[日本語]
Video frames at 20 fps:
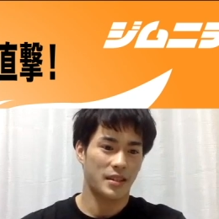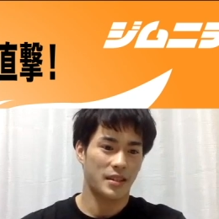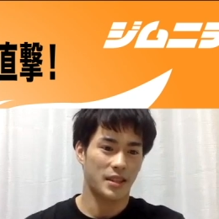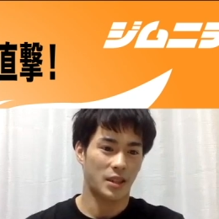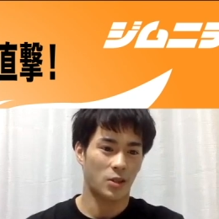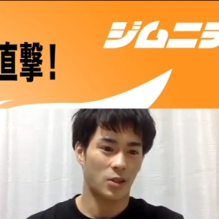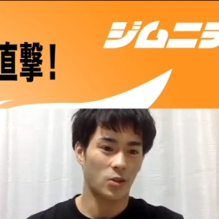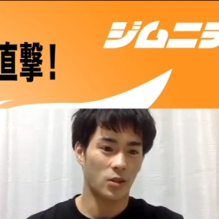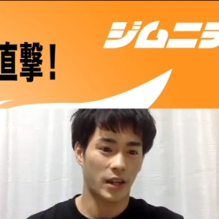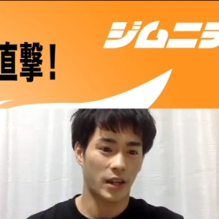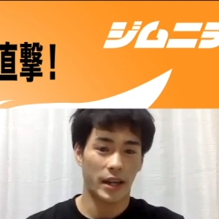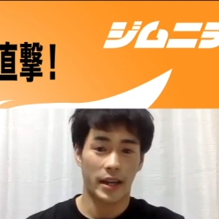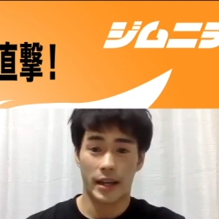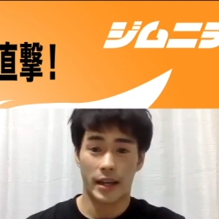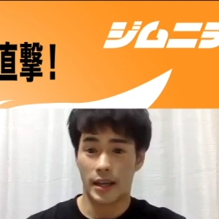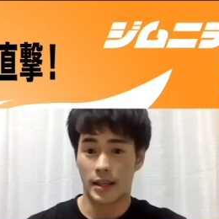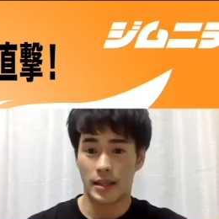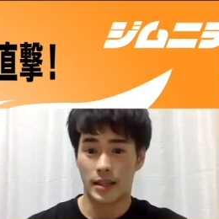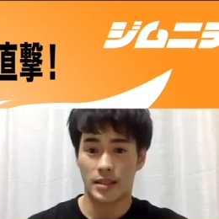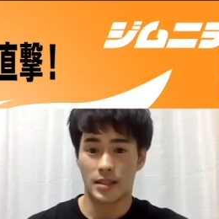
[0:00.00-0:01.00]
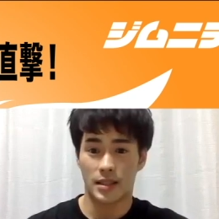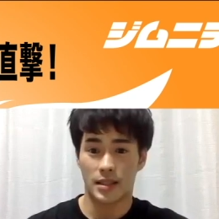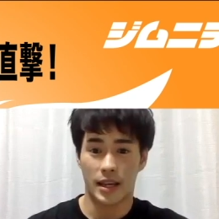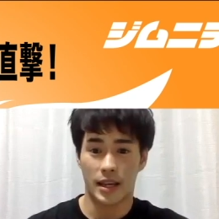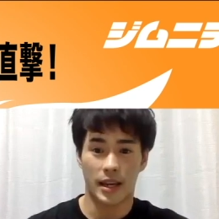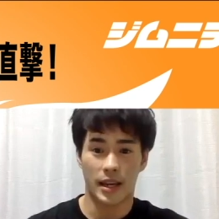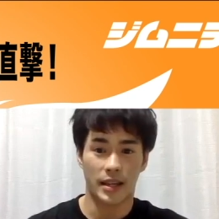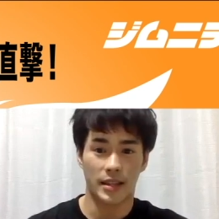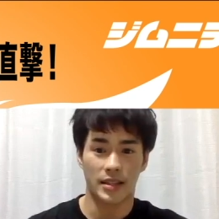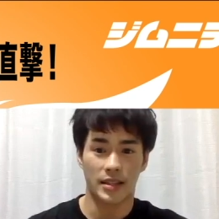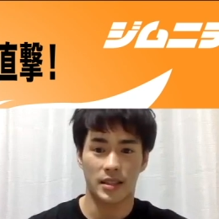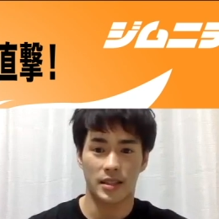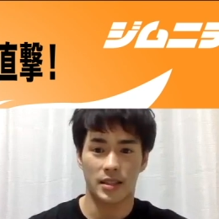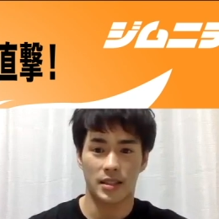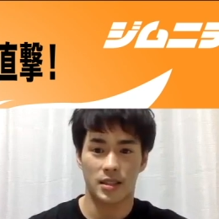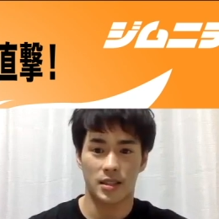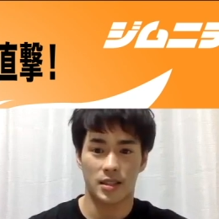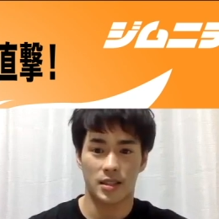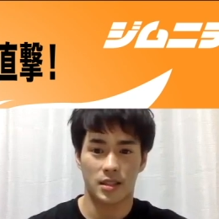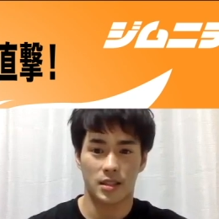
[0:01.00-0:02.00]
じゃあ今回 NHK 杯に
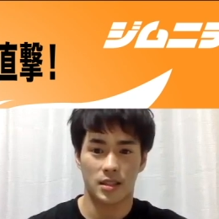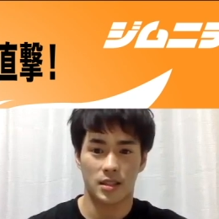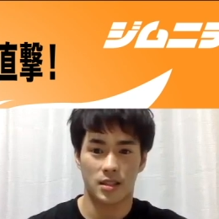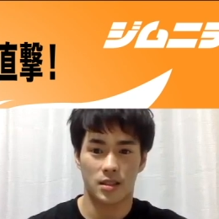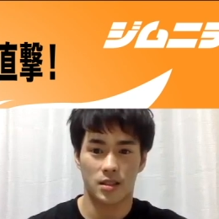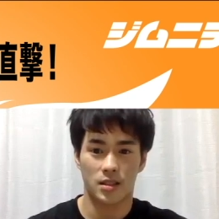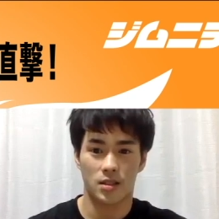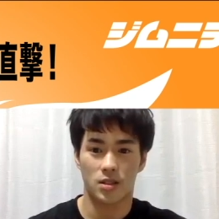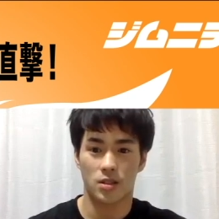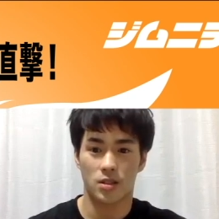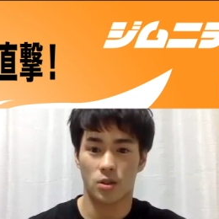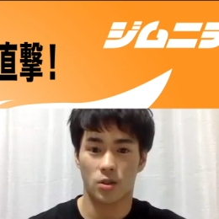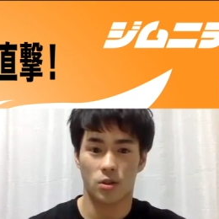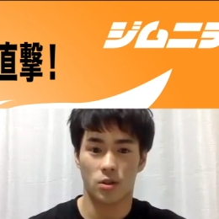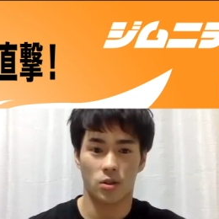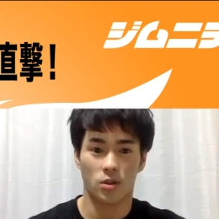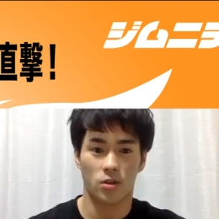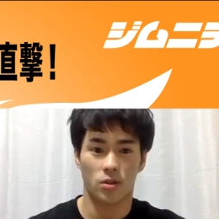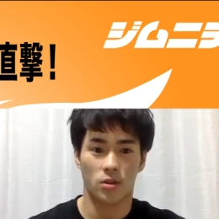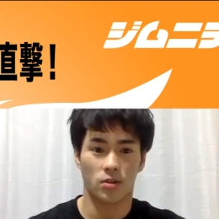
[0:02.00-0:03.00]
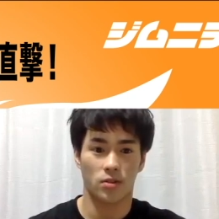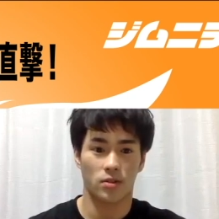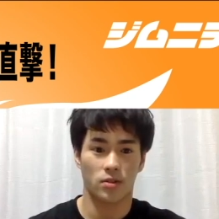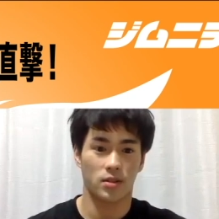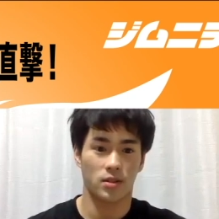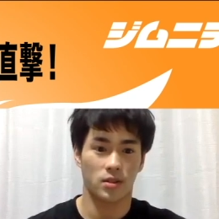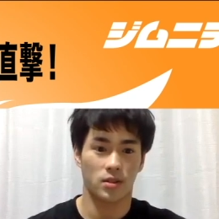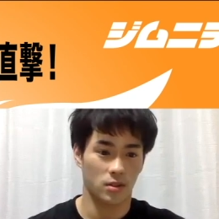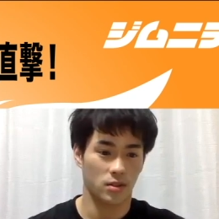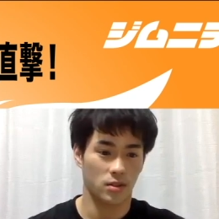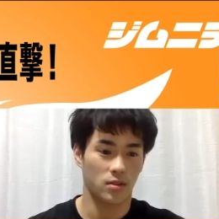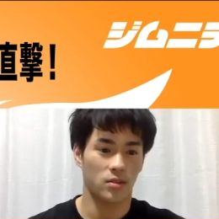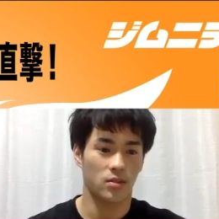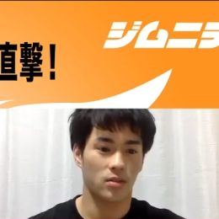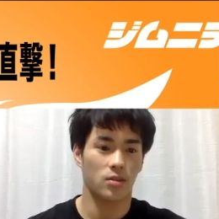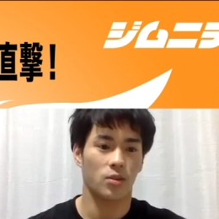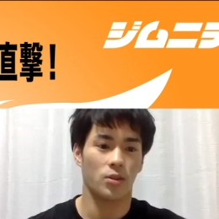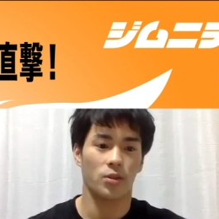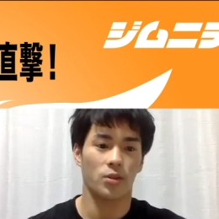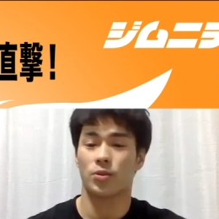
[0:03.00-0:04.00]
出場する
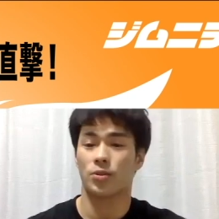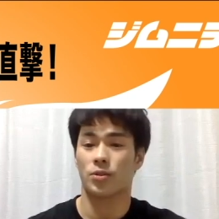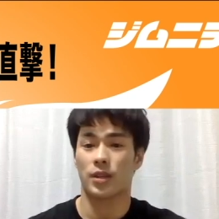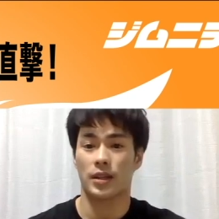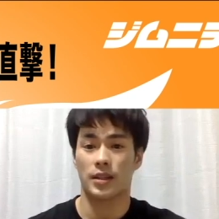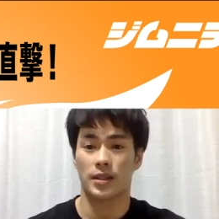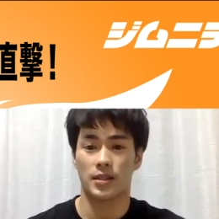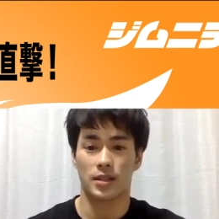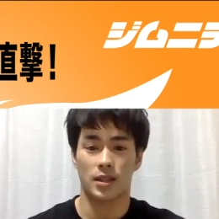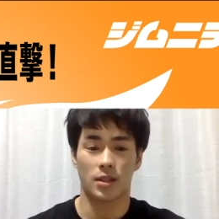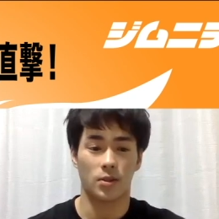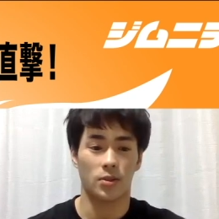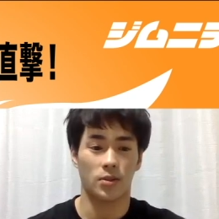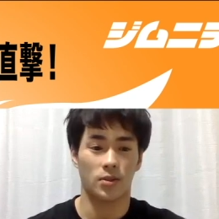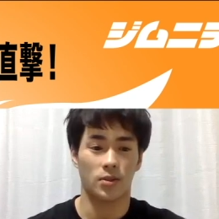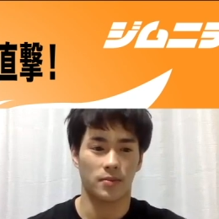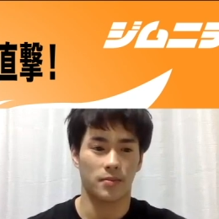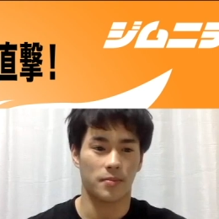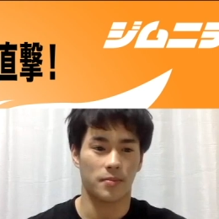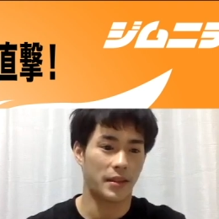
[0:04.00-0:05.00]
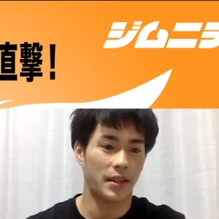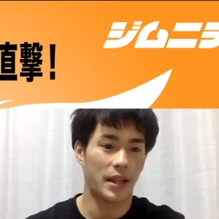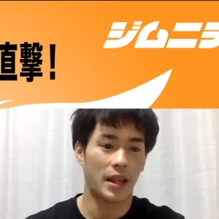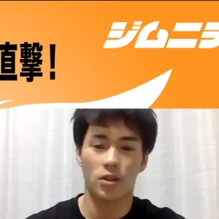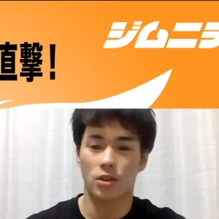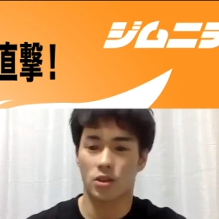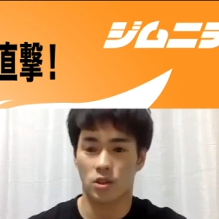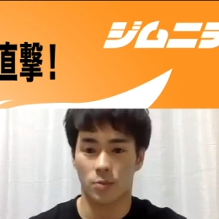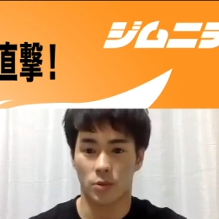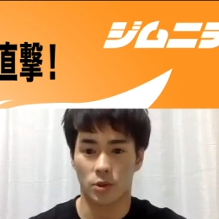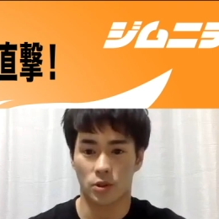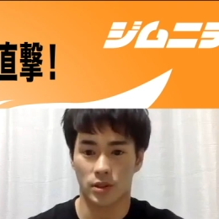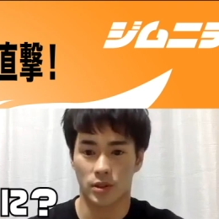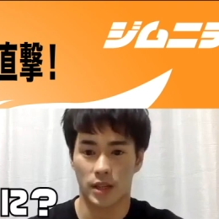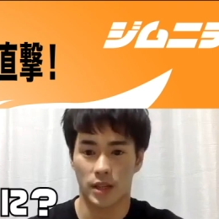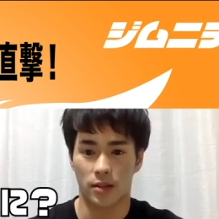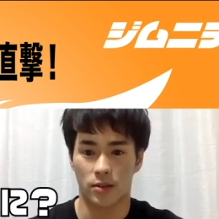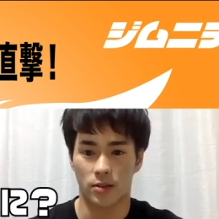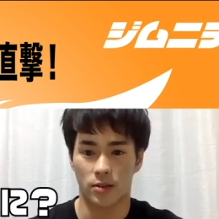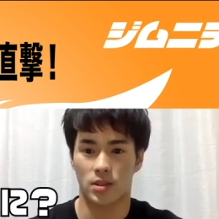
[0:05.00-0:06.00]
ということなんですけど、まあ、何の種目
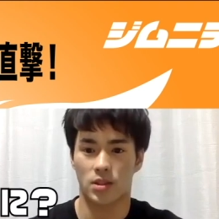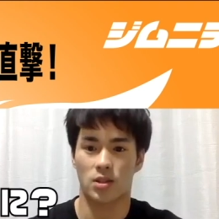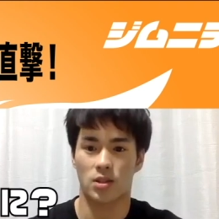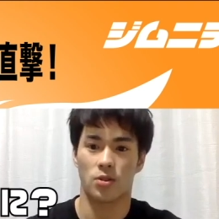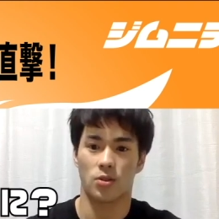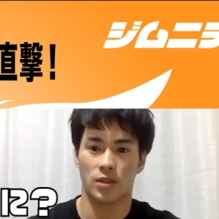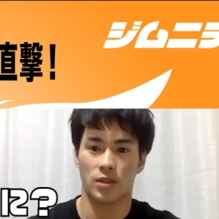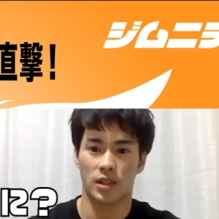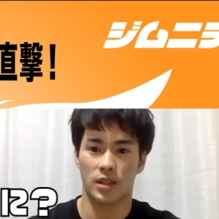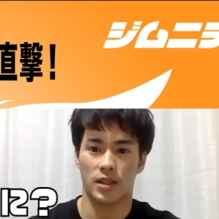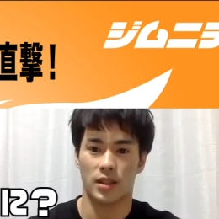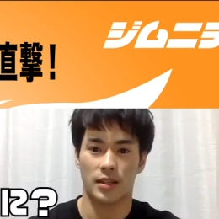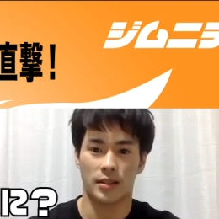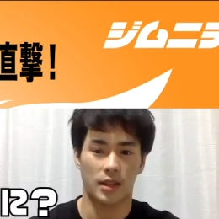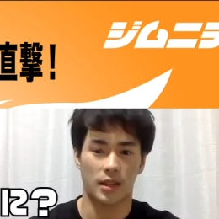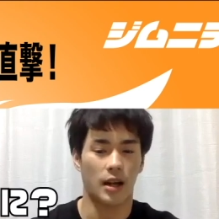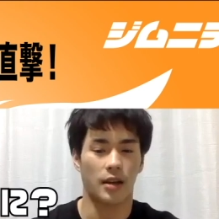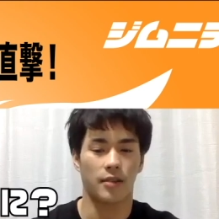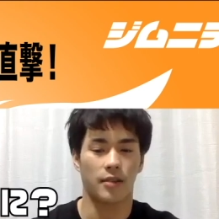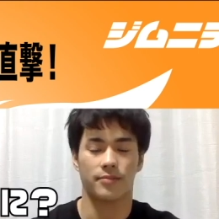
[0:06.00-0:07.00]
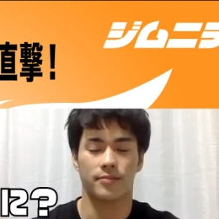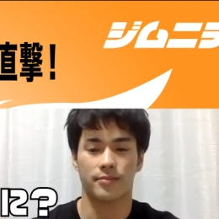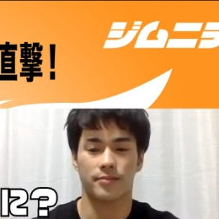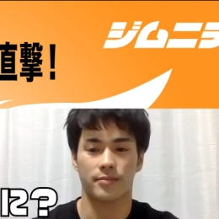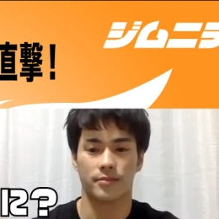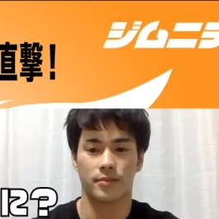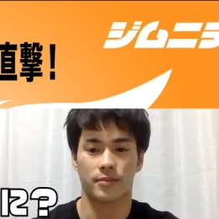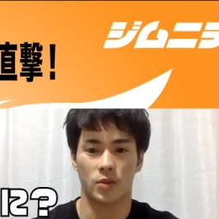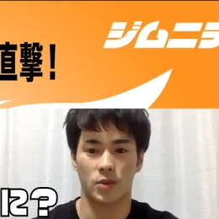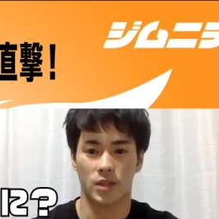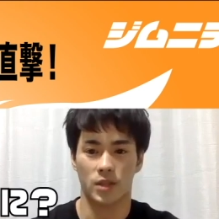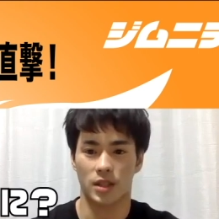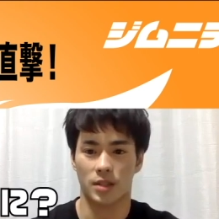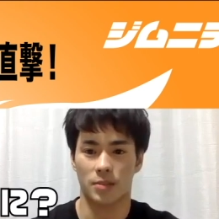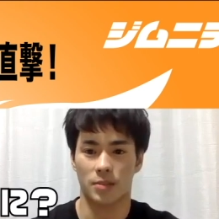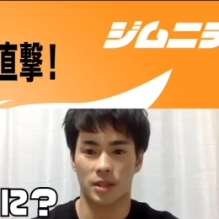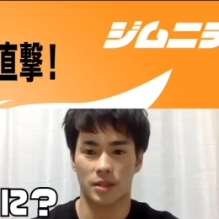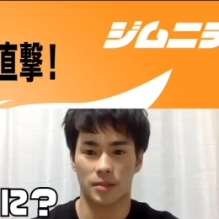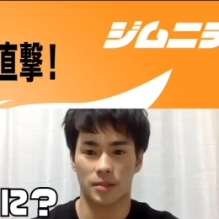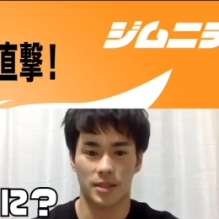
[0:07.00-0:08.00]
での出場になるか教え
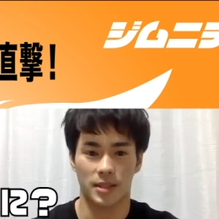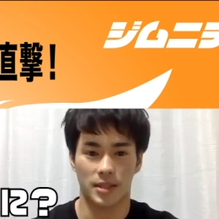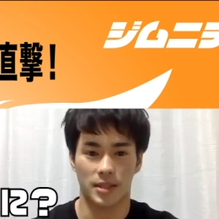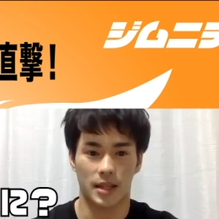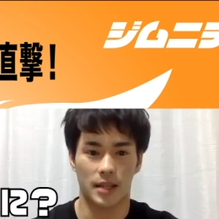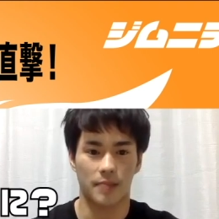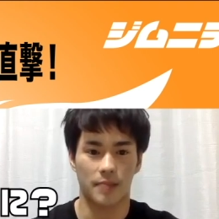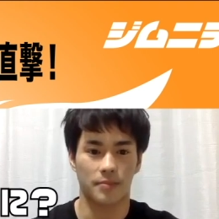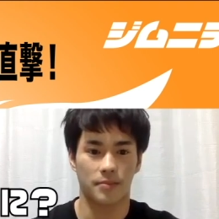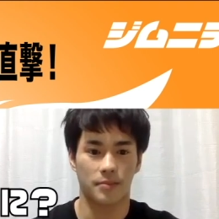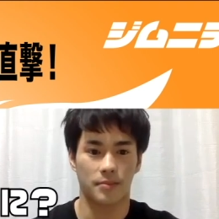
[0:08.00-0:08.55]
てもらってもいいですか、